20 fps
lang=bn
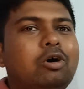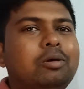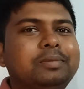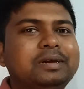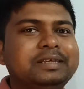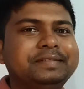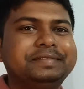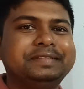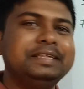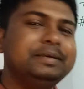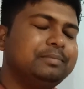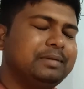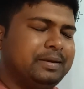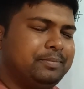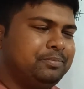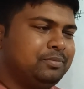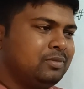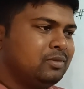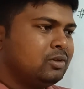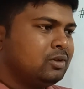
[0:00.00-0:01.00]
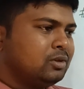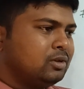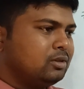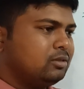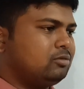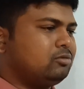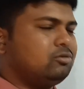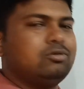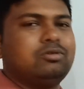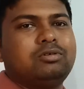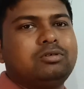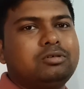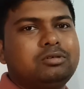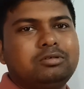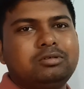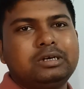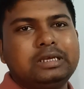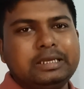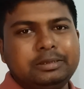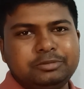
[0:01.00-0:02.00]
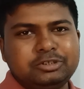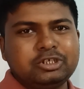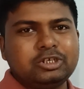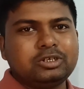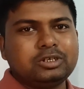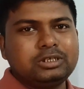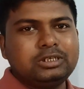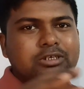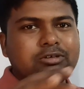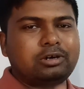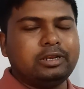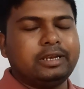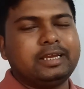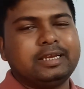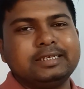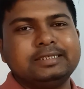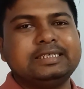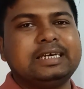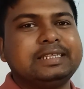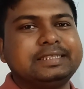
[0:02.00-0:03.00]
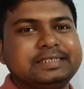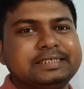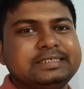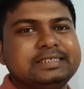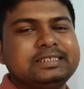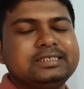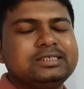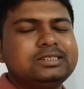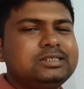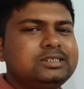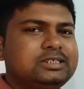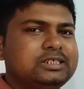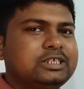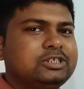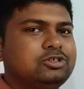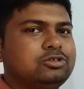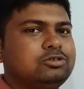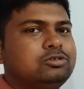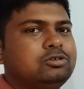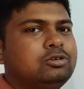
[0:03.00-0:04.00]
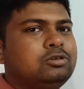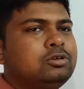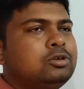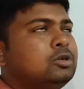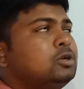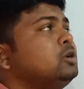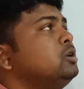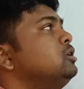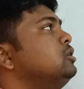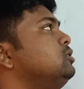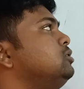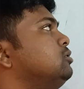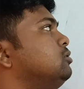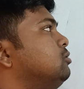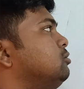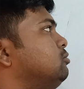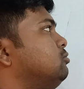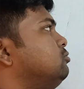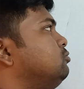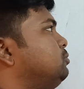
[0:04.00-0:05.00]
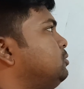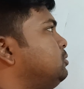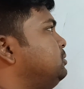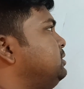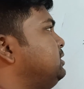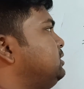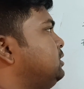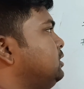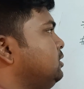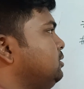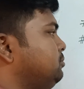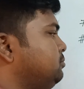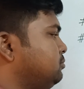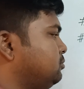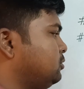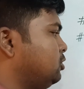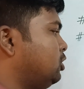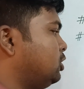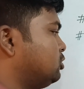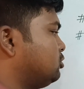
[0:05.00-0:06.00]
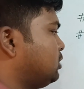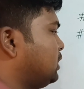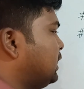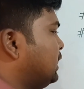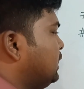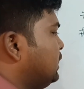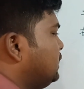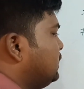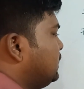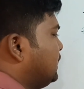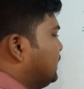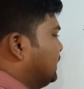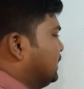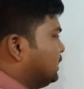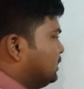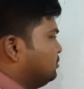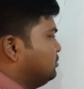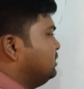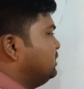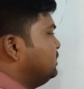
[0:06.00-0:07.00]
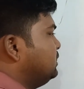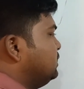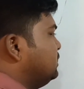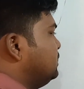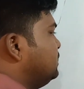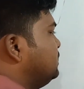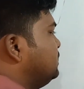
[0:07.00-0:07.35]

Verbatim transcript: কবে দিবে তো এই বিষয়টা নিয়ে অনেকে জানতে চেয়েছেন তো উপবৃত্তি গতকাল আগামী